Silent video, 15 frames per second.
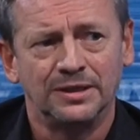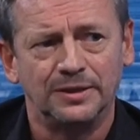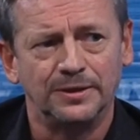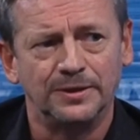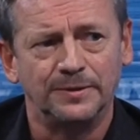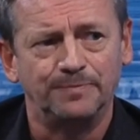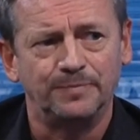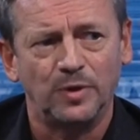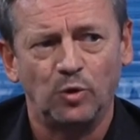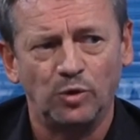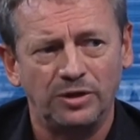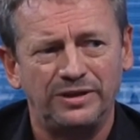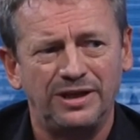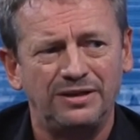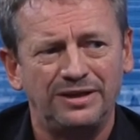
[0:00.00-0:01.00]
Ähm,
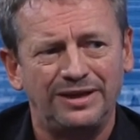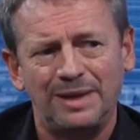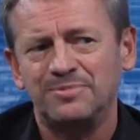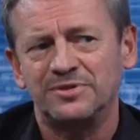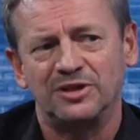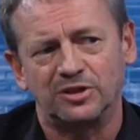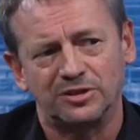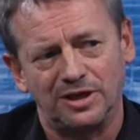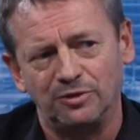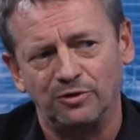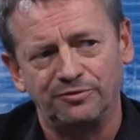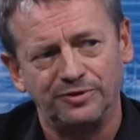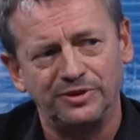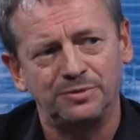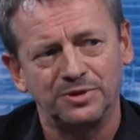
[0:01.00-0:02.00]
ohne den gäbe es den Stein
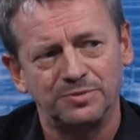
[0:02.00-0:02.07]
auf mich,